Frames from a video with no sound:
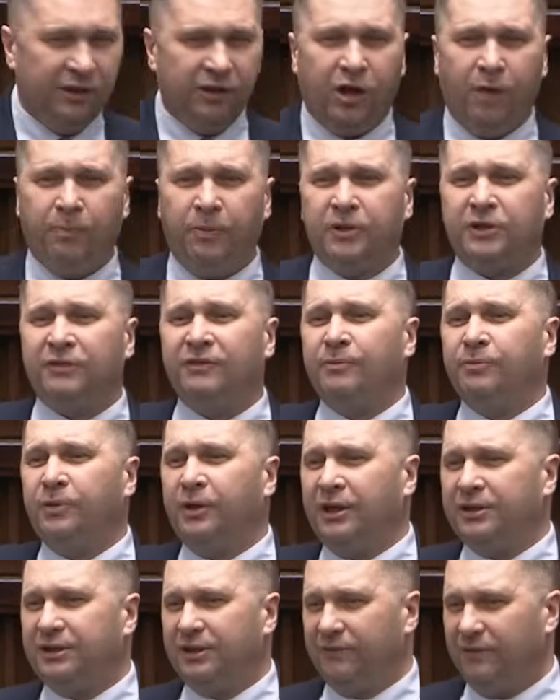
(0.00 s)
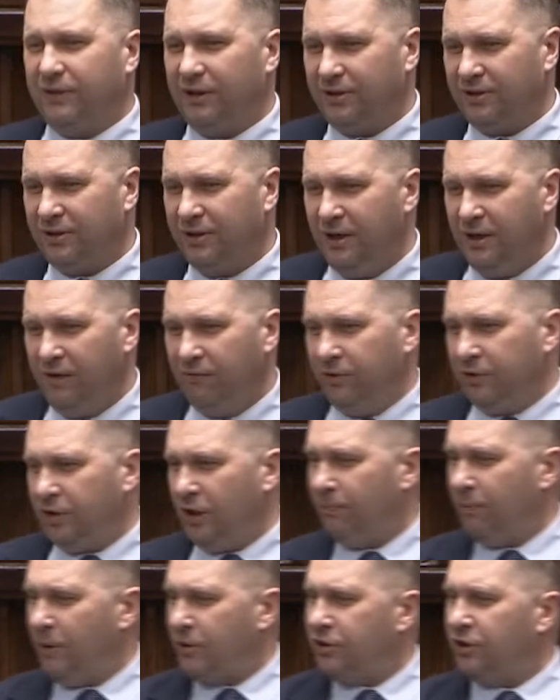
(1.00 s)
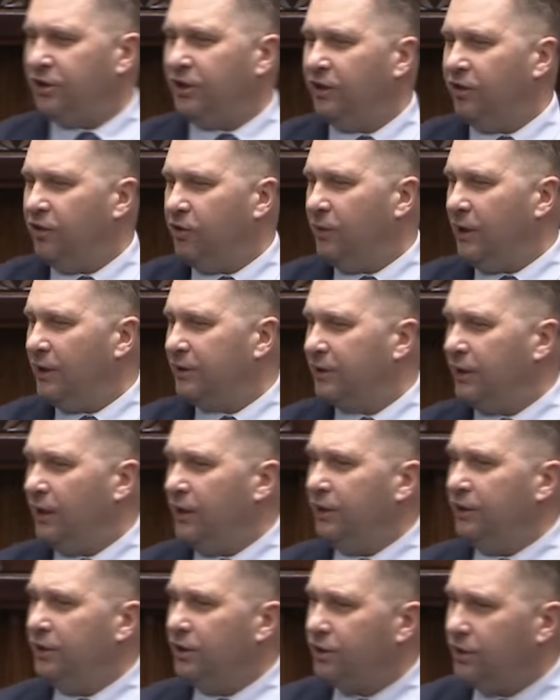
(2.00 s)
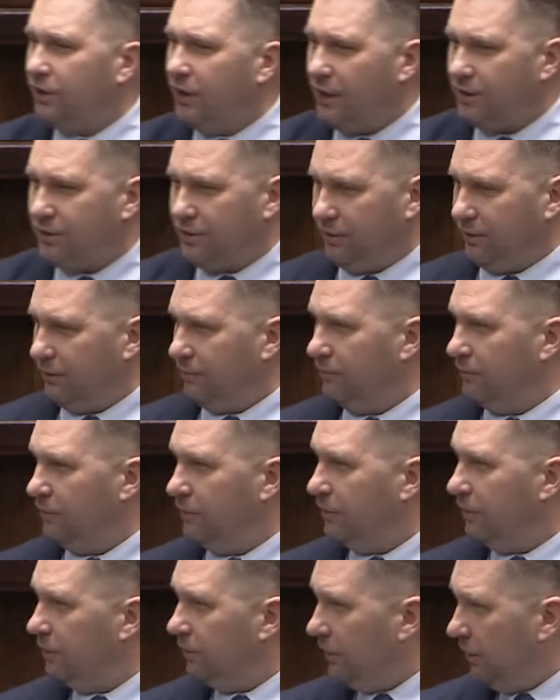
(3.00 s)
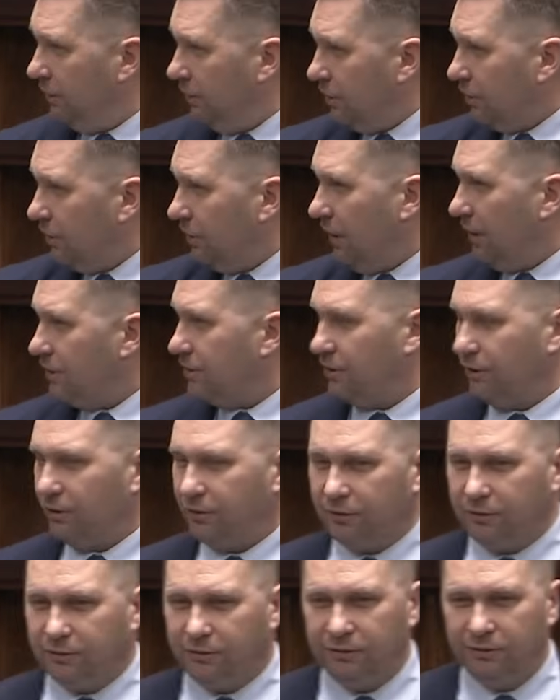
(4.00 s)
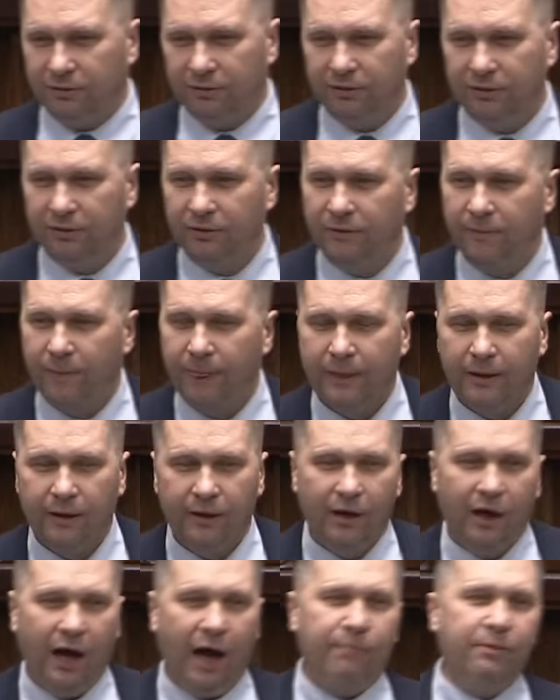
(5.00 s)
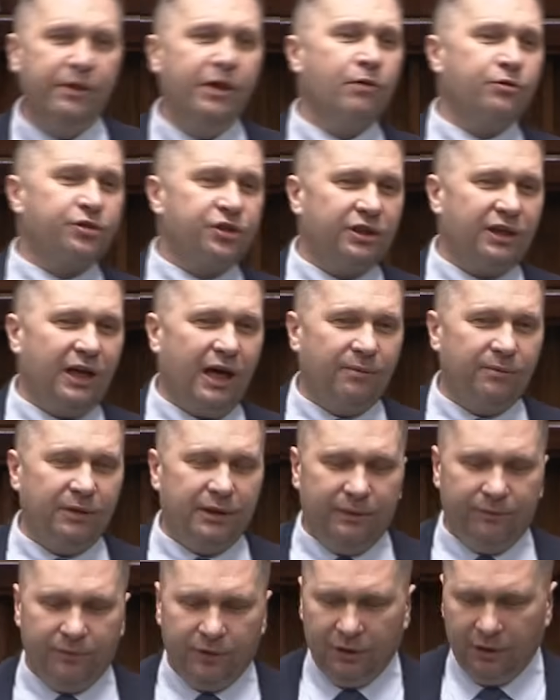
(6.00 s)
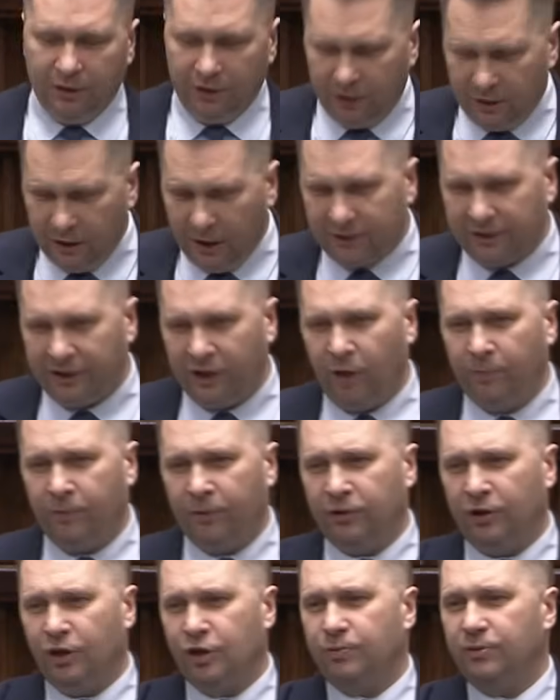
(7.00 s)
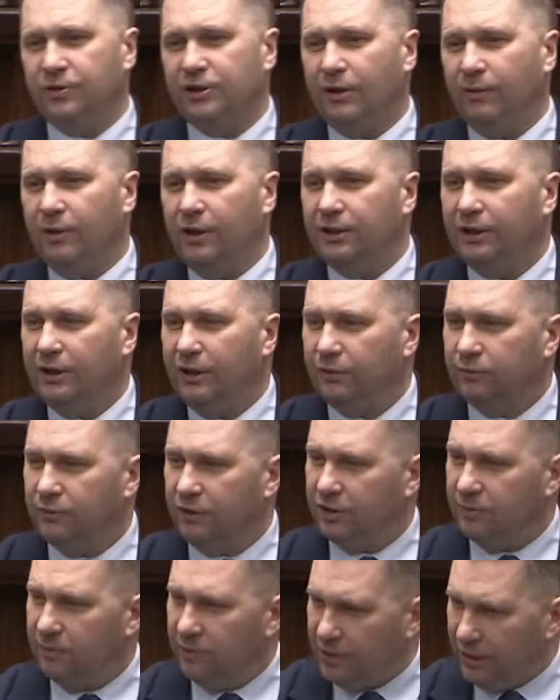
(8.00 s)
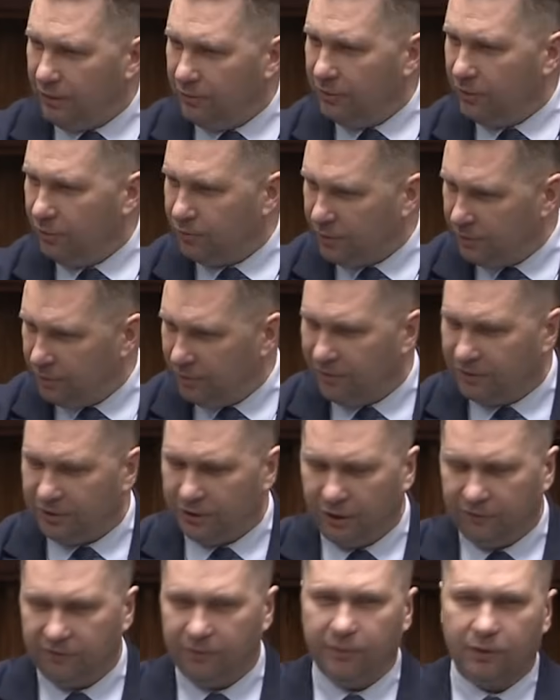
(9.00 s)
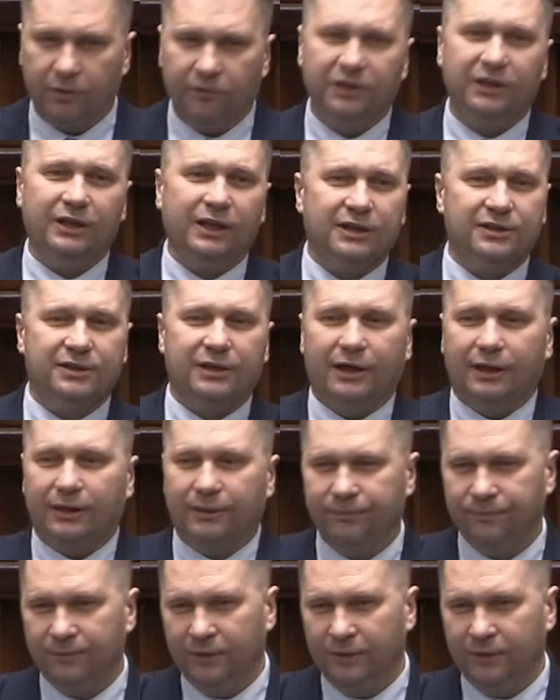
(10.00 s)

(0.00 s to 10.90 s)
Tylko po co wam pokazywać? Wy sobie patrzycie na okładkę, ale jej nie czytacie. Jej nie czytacie. No. A my ją czytamy i dlatego podjęliśmy działania, które zmierzały do przeprowadzenia wyborów. I teraz tak.